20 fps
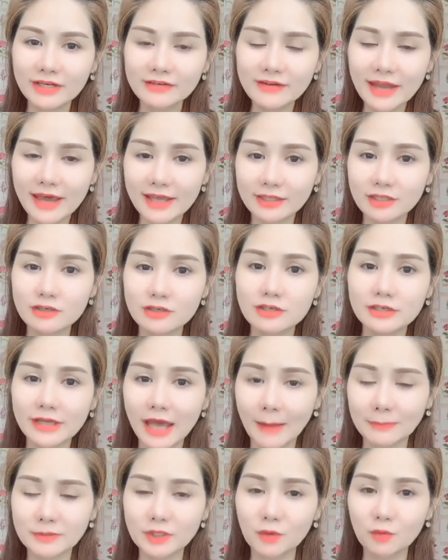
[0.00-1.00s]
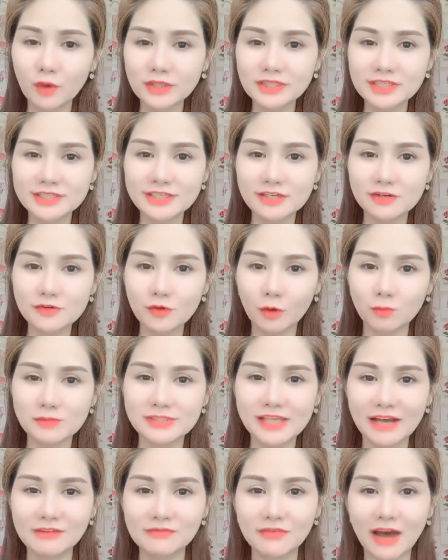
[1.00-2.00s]
vấn đề thường gặp trong quá trình sử
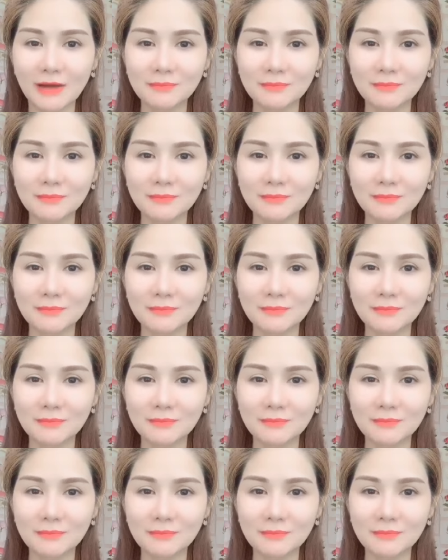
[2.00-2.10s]
dụng sản